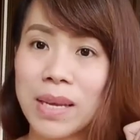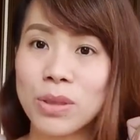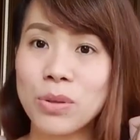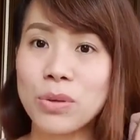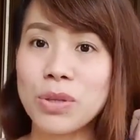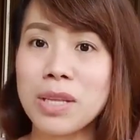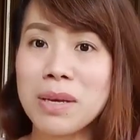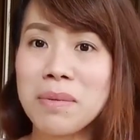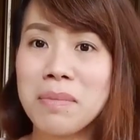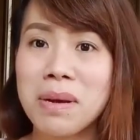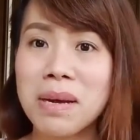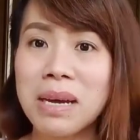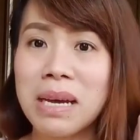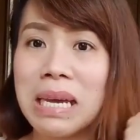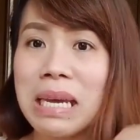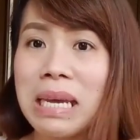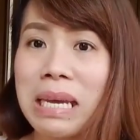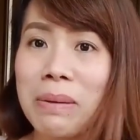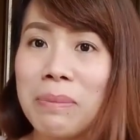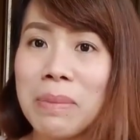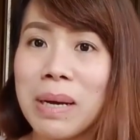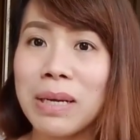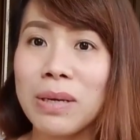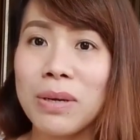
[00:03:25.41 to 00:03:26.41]
Ito namang
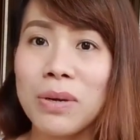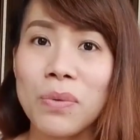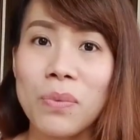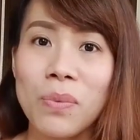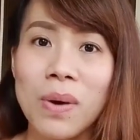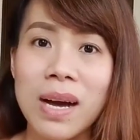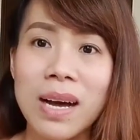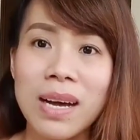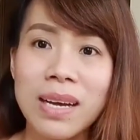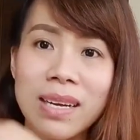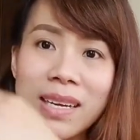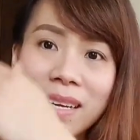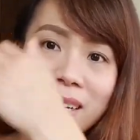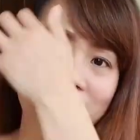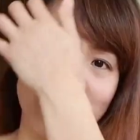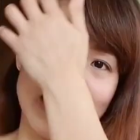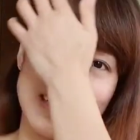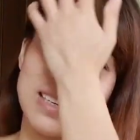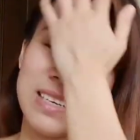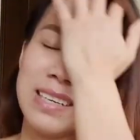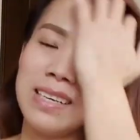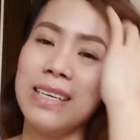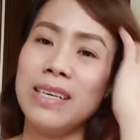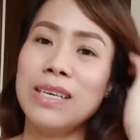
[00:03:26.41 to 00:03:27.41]
M, ang luwag.
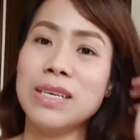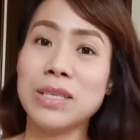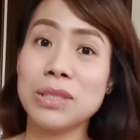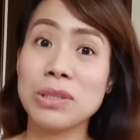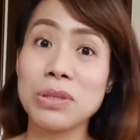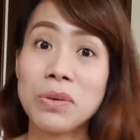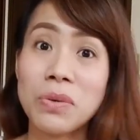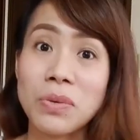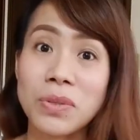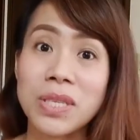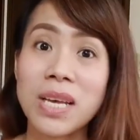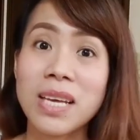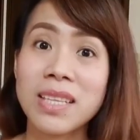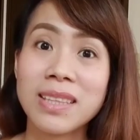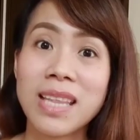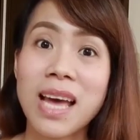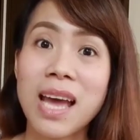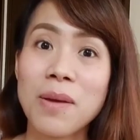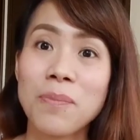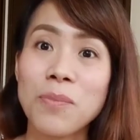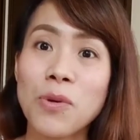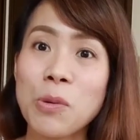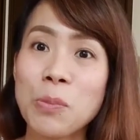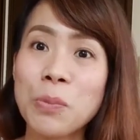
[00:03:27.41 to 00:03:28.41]
So, saan
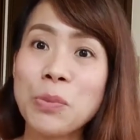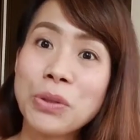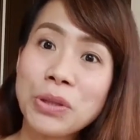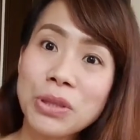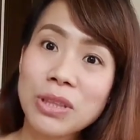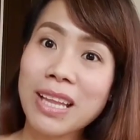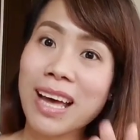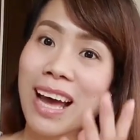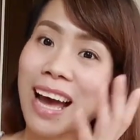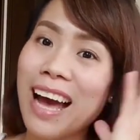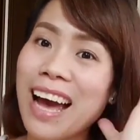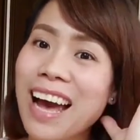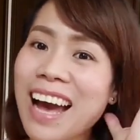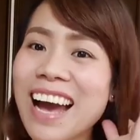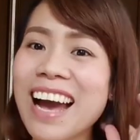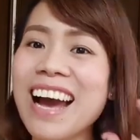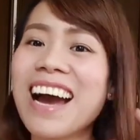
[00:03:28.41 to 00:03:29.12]
tayo pupunta?